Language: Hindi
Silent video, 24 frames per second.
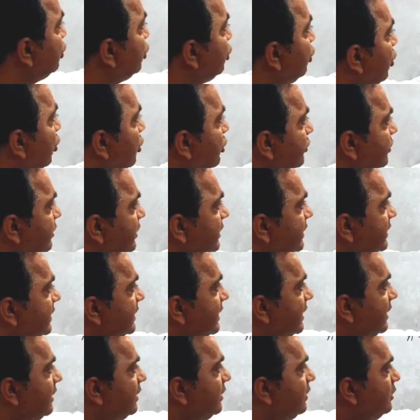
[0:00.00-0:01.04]
टोटल कॉस्ट की
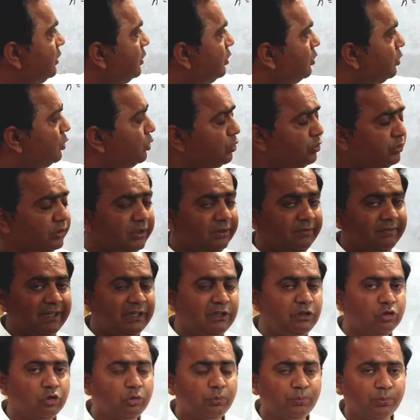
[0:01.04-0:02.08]
जगह उसकी
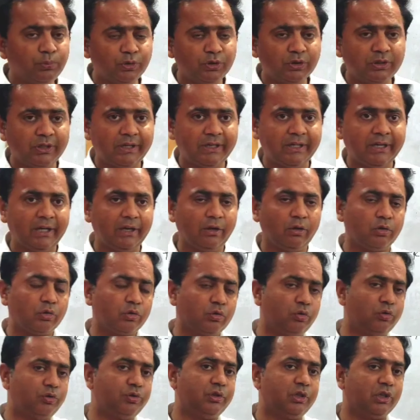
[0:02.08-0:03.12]
वैल्यू पुट करेंगे और
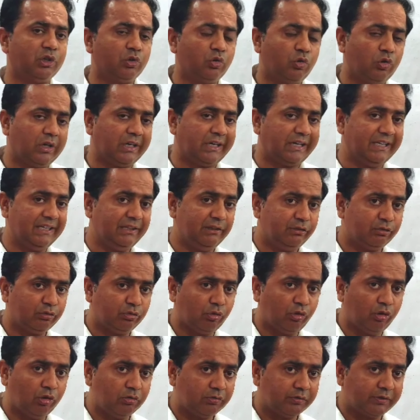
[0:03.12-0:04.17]
क्वेश्चन को आगे
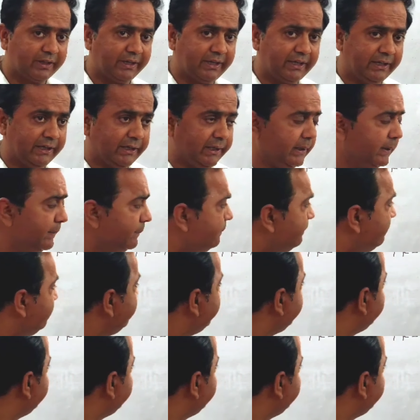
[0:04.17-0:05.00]
सॉल्व करेंगे